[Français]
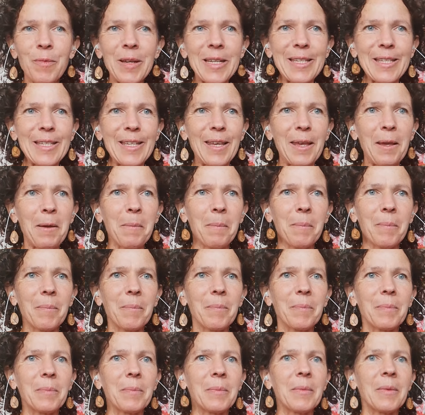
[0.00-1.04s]
passé,
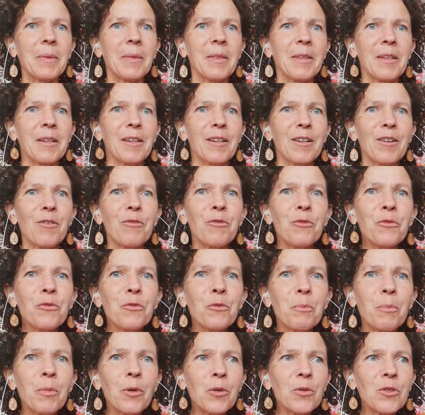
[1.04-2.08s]
quand vous
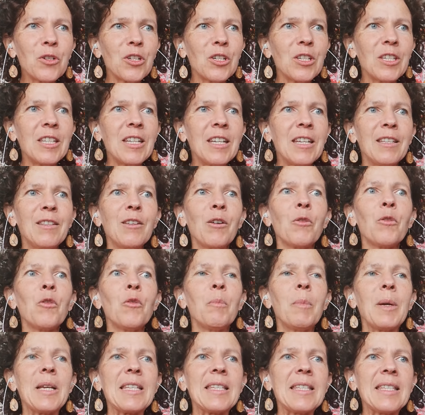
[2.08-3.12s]
vous projetez dans
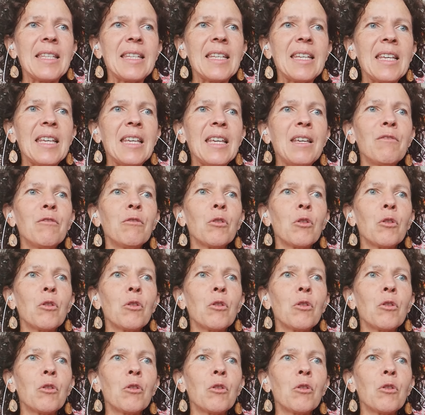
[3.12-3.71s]
le passé,